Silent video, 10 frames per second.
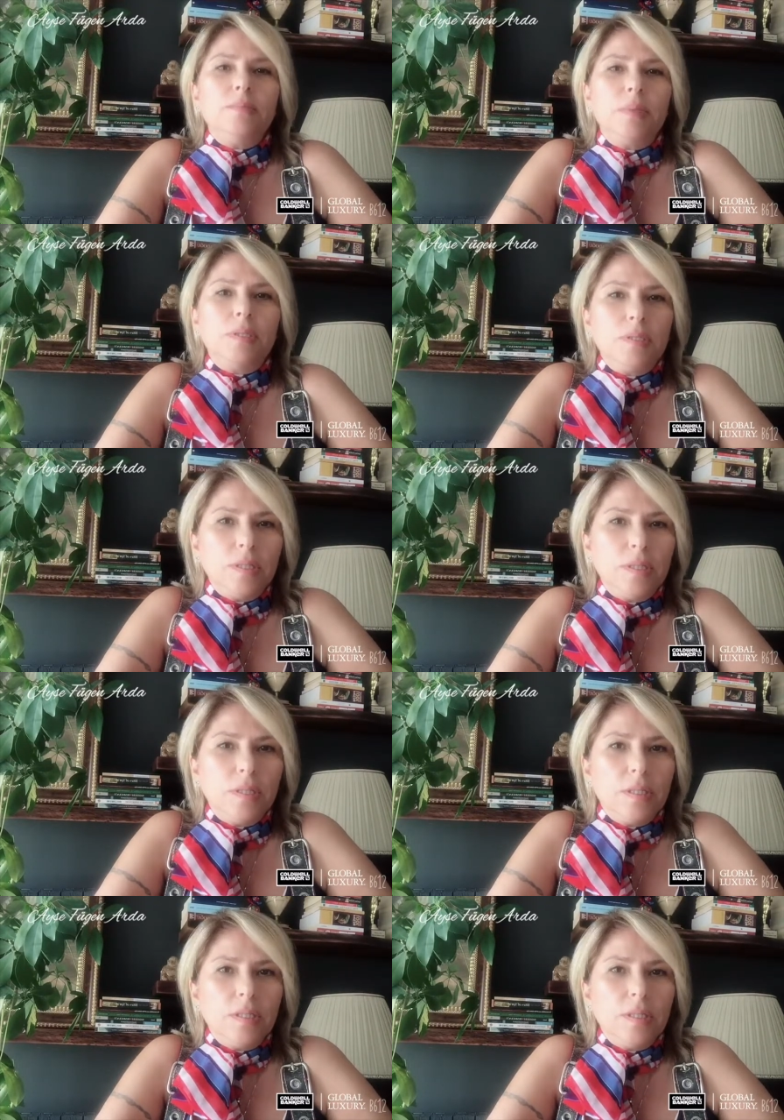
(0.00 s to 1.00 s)
bir
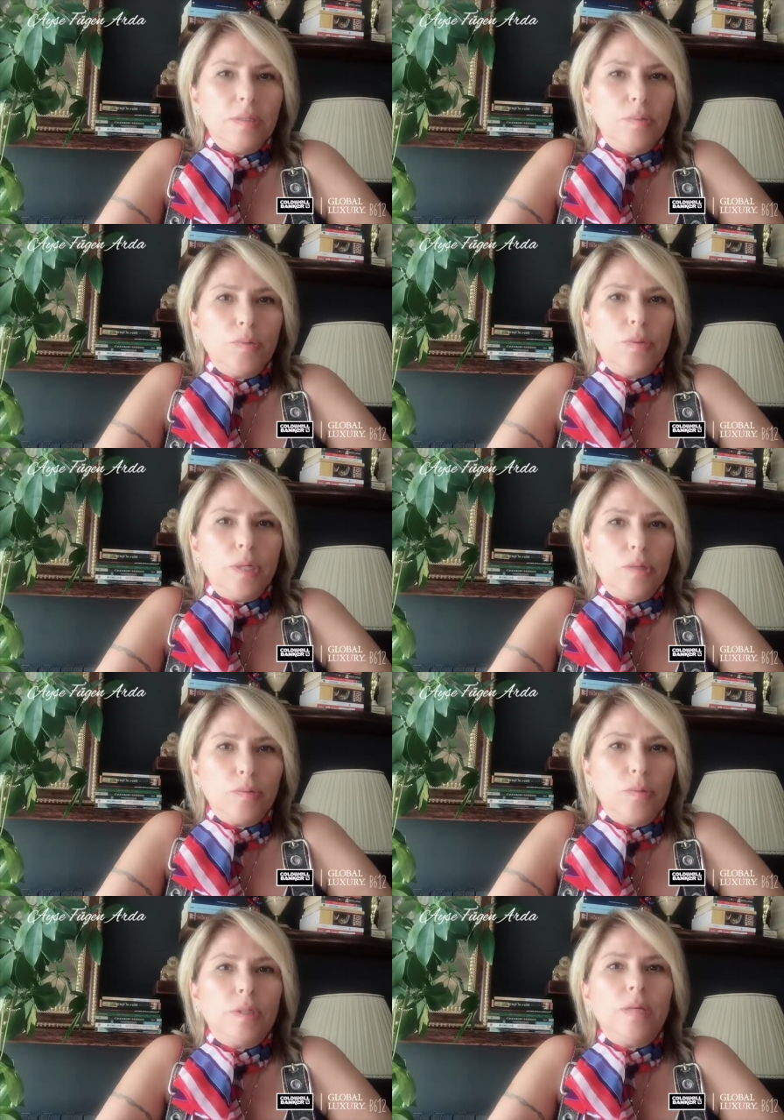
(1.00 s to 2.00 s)
e, bu
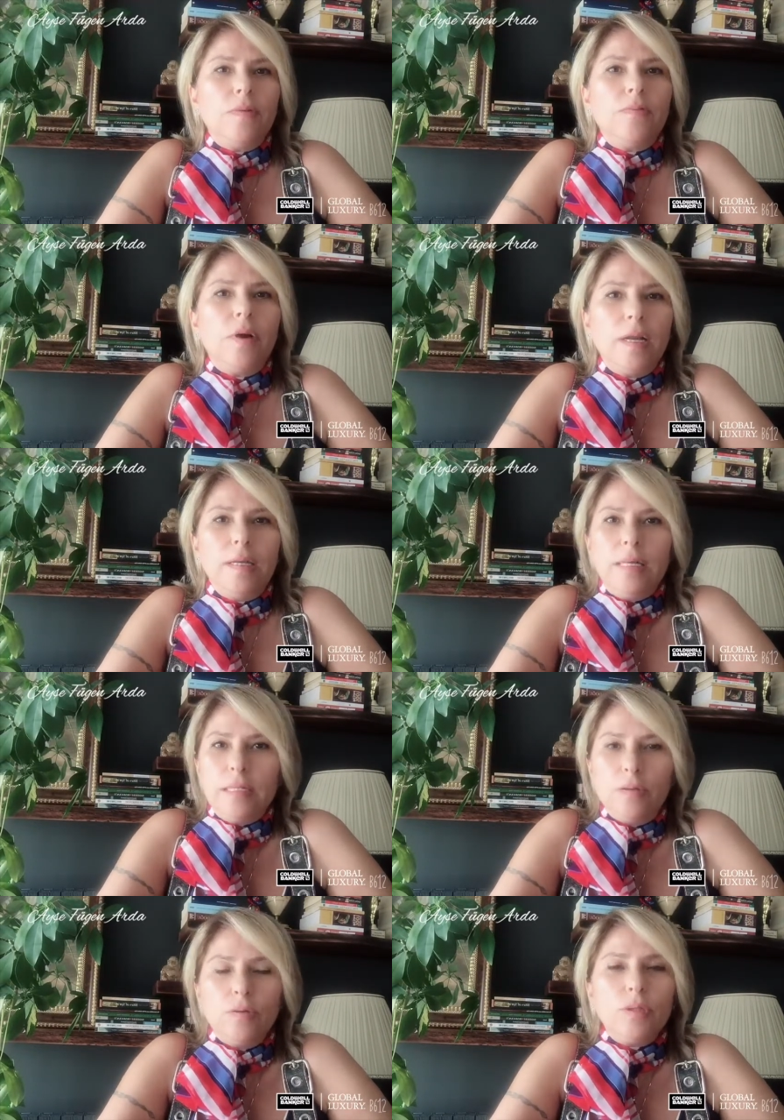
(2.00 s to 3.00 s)
sektörde
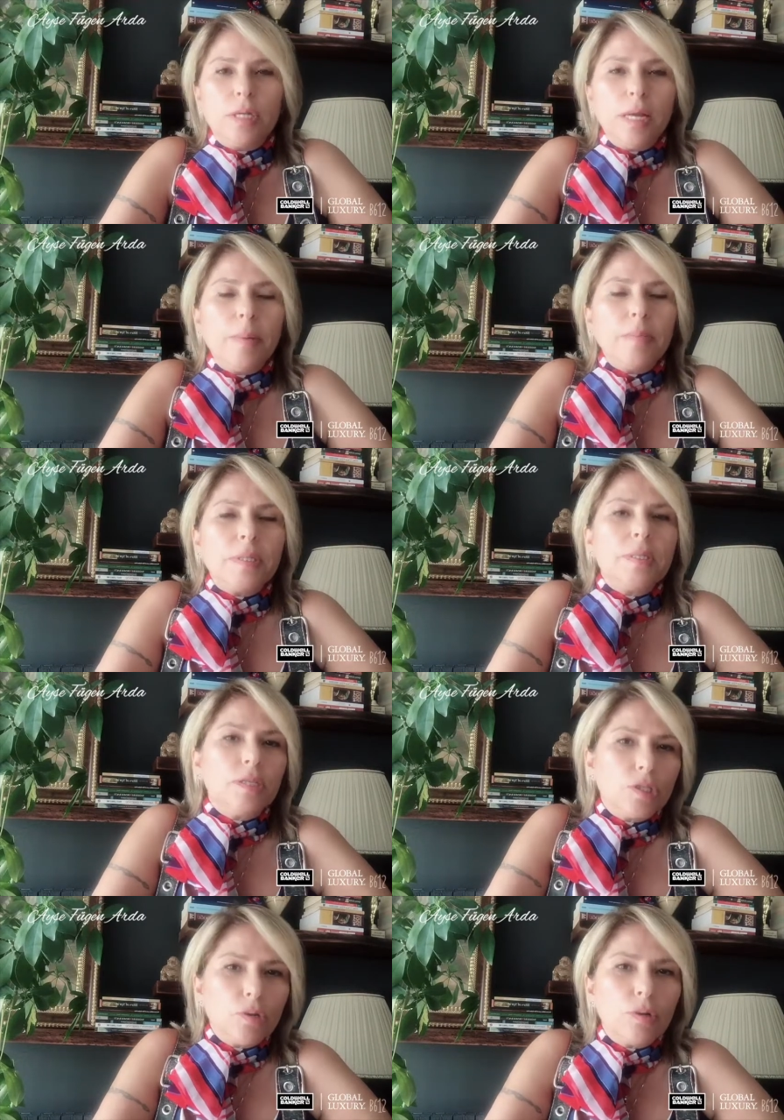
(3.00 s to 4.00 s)
faaliyet gösteren bir
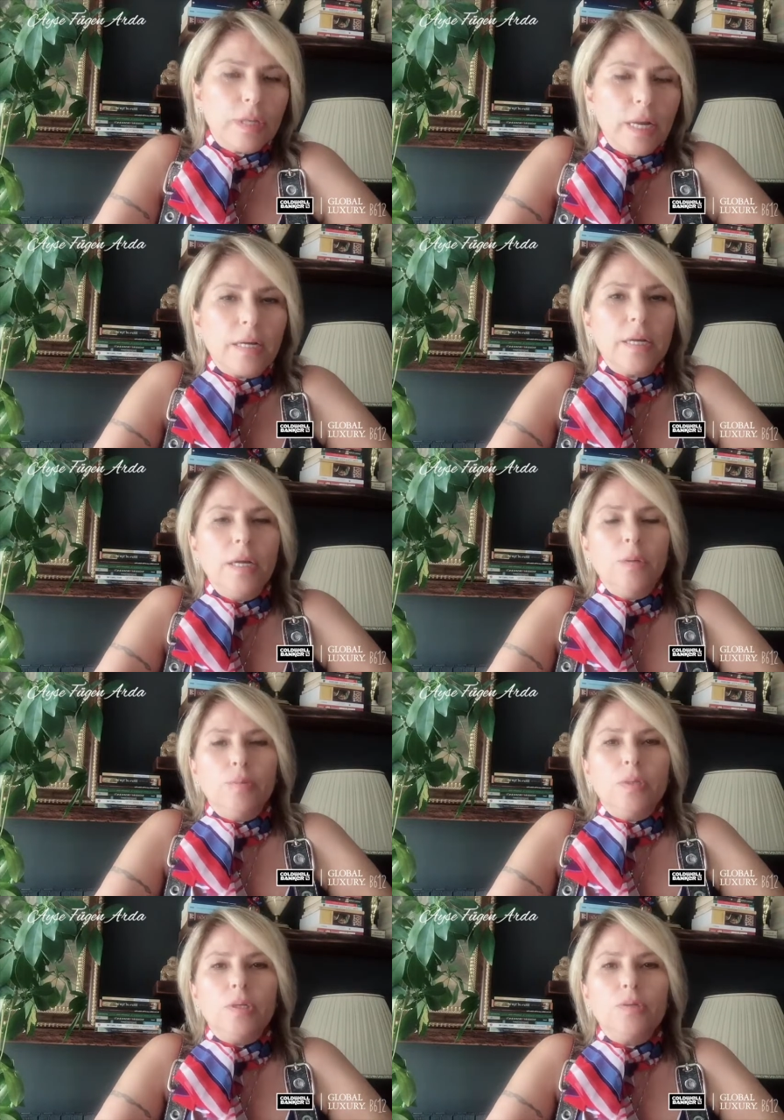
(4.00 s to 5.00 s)
kişi olarak
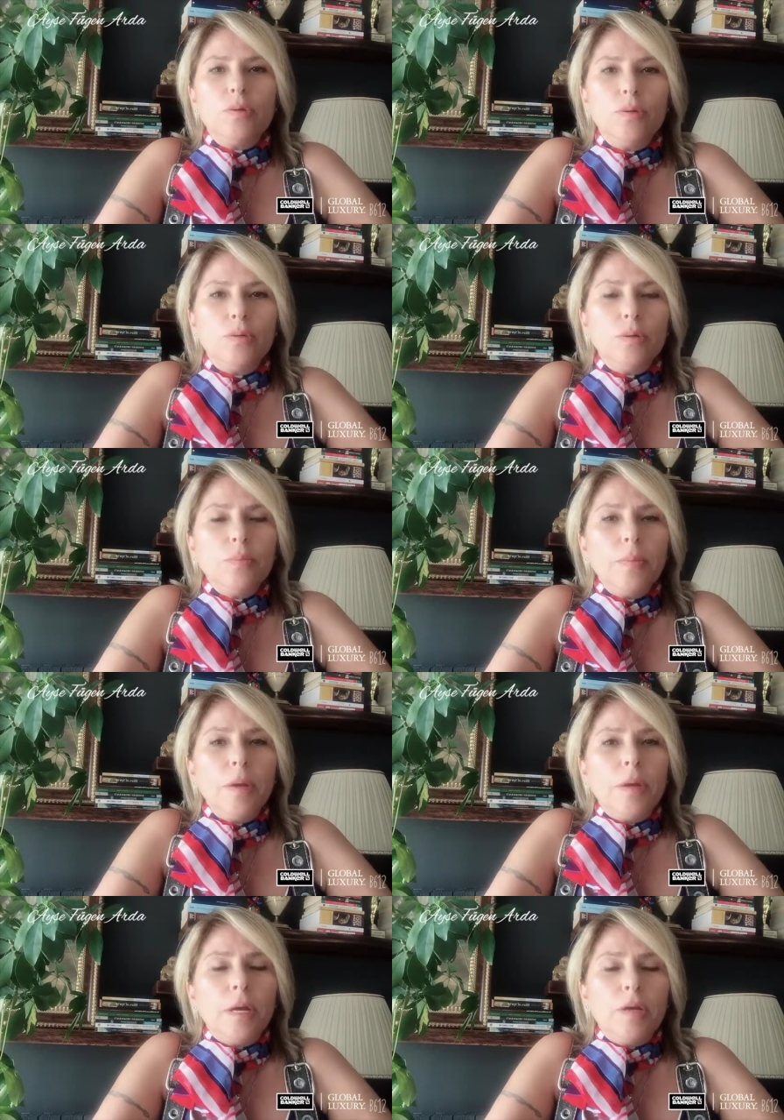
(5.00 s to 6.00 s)
bunları söylüyorum.
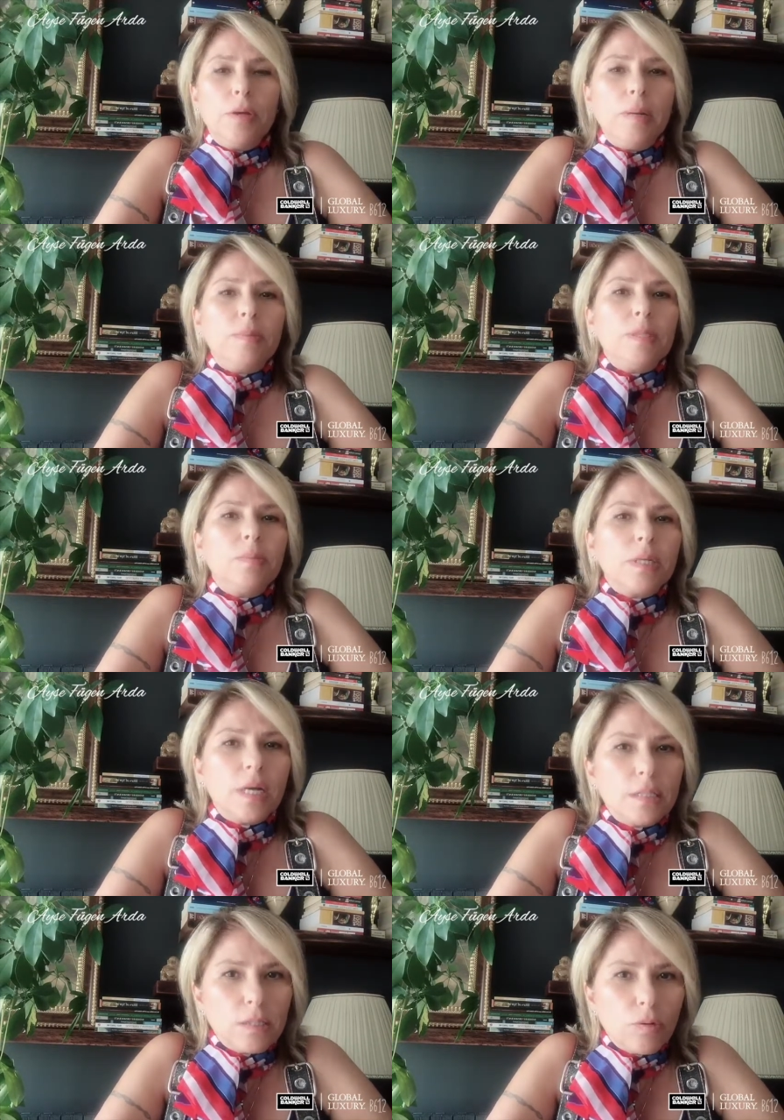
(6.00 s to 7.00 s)
En önemlisi bir
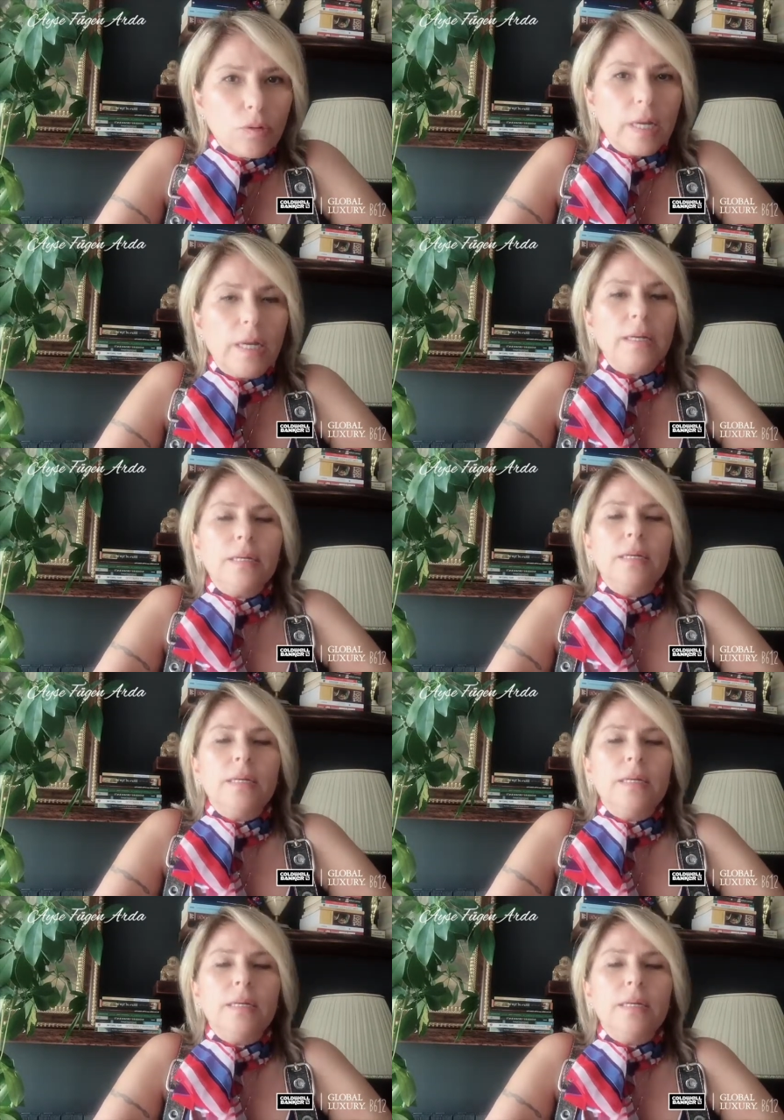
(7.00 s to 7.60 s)
kadın olarak